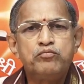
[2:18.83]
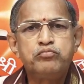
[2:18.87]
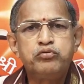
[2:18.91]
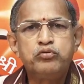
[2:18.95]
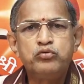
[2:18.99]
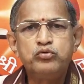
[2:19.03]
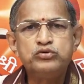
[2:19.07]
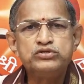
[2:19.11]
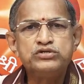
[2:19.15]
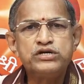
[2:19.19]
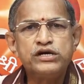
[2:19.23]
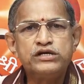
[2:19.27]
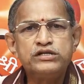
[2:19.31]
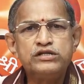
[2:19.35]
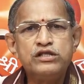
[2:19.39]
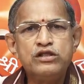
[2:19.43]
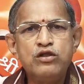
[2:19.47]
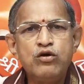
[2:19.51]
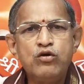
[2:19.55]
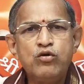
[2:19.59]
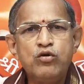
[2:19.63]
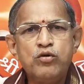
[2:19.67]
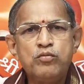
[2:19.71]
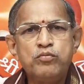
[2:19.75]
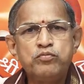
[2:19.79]
పూజ
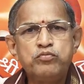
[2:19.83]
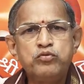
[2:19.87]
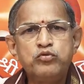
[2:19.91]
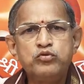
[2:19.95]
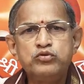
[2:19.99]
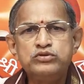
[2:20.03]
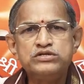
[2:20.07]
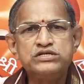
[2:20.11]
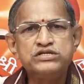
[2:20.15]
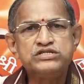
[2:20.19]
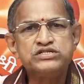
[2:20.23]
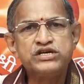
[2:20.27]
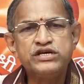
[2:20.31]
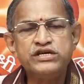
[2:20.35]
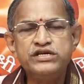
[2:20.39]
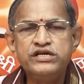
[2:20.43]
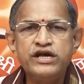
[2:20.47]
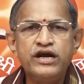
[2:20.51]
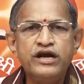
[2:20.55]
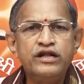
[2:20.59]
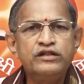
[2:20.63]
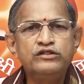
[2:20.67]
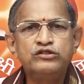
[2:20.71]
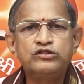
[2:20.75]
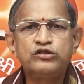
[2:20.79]
గదిలో పూజ
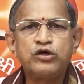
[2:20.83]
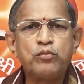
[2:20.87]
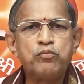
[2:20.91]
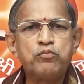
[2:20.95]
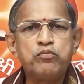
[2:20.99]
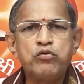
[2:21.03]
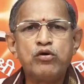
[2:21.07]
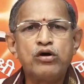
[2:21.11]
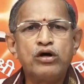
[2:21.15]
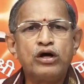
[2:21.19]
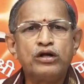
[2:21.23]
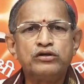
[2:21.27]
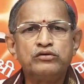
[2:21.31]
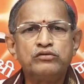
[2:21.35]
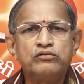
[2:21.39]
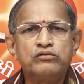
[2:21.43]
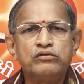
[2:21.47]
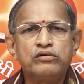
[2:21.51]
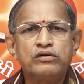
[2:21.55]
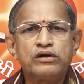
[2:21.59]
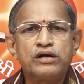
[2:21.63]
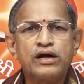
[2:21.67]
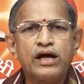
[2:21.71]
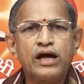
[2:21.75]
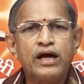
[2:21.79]
చెయ్యడం తప్పు కాదు
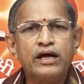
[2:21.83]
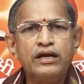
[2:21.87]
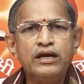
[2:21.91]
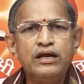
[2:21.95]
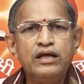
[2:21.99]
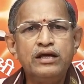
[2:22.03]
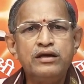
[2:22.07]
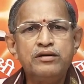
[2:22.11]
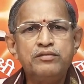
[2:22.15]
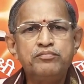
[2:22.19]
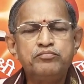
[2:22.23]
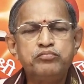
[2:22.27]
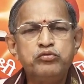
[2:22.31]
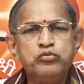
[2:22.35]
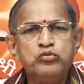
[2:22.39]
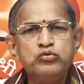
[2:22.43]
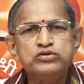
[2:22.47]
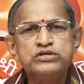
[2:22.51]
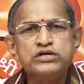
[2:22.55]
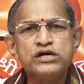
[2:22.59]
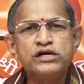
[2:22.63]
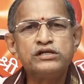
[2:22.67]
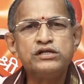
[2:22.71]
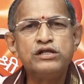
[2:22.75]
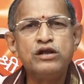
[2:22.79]
కానీ
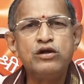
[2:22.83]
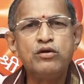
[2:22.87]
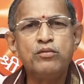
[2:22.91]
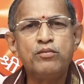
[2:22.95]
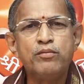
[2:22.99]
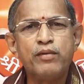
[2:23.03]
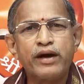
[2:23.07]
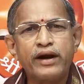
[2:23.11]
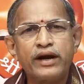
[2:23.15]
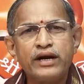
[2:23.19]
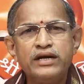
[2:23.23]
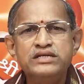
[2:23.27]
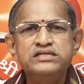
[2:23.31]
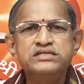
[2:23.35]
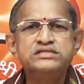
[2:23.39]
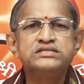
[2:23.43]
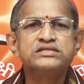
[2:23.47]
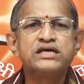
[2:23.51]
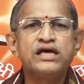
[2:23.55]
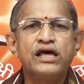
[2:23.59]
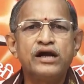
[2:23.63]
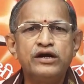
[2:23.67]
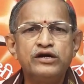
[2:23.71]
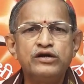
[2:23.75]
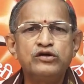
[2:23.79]
పూజ గదిలో
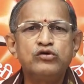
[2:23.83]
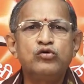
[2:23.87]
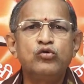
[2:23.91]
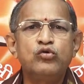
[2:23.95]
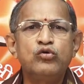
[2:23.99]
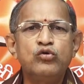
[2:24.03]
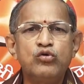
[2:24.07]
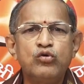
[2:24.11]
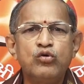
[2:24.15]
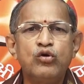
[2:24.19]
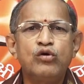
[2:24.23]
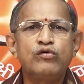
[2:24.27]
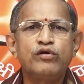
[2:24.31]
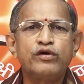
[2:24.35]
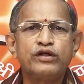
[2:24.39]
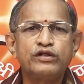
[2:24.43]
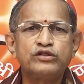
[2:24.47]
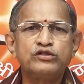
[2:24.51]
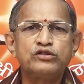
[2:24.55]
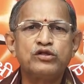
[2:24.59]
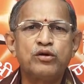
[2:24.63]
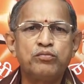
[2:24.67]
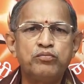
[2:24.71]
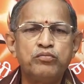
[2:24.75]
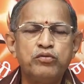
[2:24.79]
మరణించాలని కోరుకోవడం
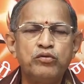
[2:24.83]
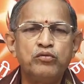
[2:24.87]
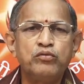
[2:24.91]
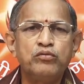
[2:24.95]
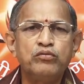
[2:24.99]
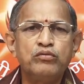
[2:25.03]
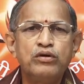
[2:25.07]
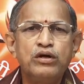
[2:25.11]
తప్పు